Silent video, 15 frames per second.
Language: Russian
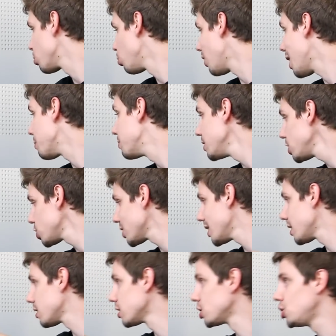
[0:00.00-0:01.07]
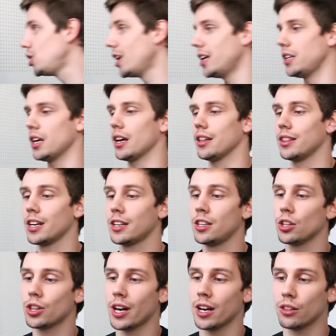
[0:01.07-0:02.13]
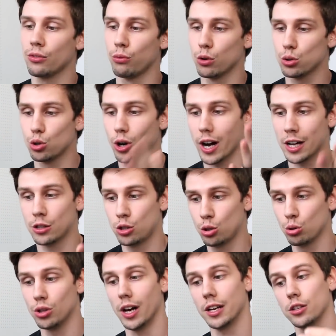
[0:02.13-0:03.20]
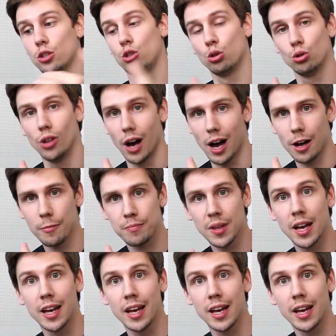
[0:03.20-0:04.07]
то обычное охлаждение нагнетает воздух отсюда сюда